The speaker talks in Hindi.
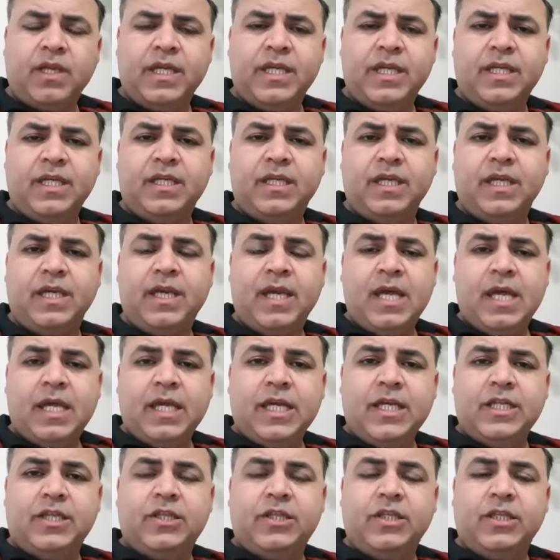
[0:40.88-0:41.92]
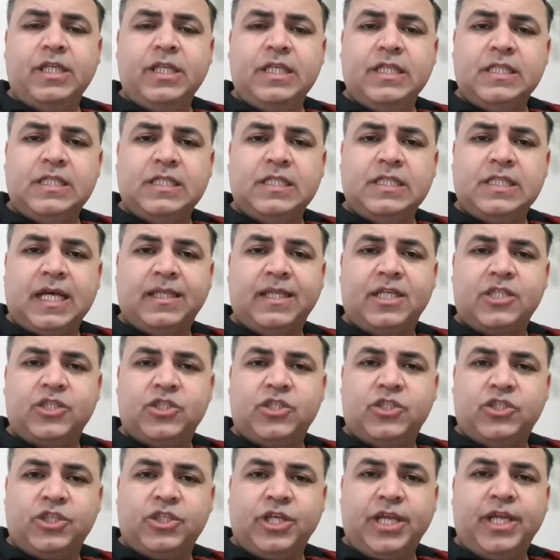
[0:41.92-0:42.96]
इनकी इतनी ज्यादा
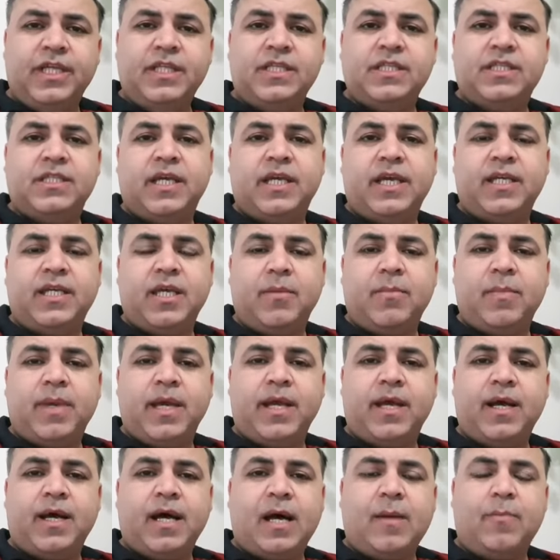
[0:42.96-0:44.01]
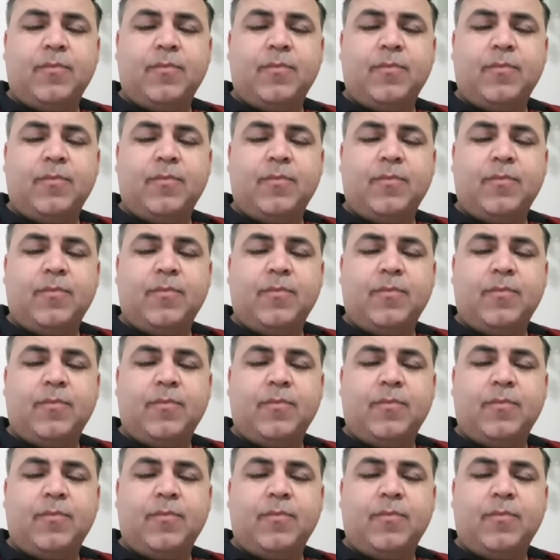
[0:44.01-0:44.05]
चेन्स हैं कि मैं